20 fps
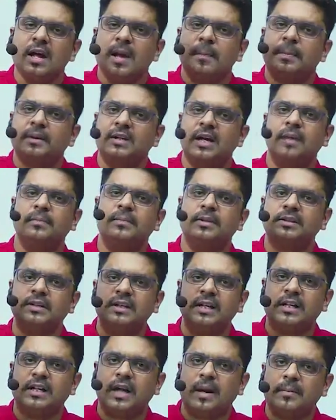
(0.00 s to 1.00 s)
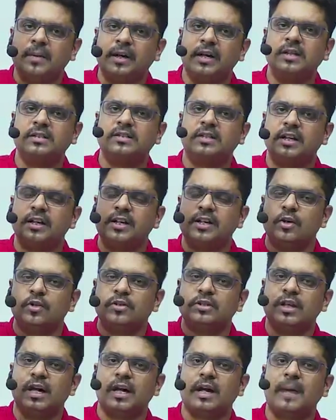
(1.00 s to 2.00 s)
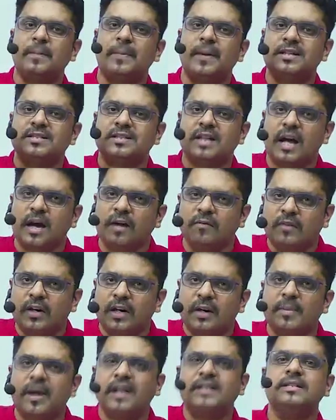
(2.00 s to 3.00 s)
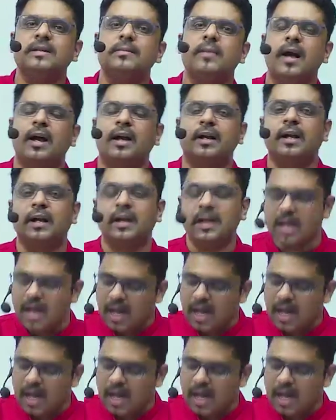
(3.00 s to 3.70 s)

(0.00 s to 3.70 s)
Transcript: प्रधानमंत्री ग्रामीण सड़क योजना का पैसा हम वर्ल्ड बैंक से मांग रहे हैं